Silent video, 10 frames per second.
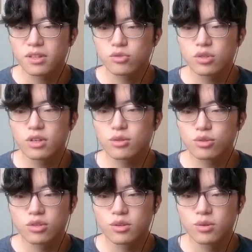쥐라고
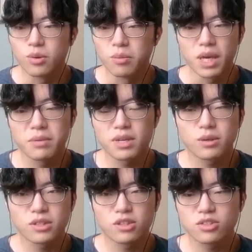죽이고 뱀이라고
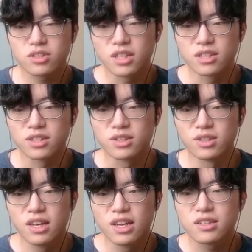살려두지 않아요.
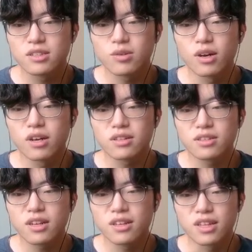그 광활한
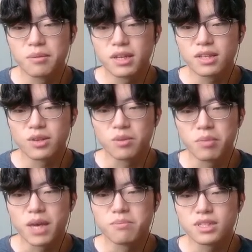땅에 남아있던
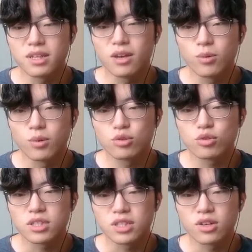뱀, 새,
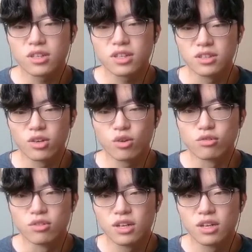곤충, 지렁이, 여우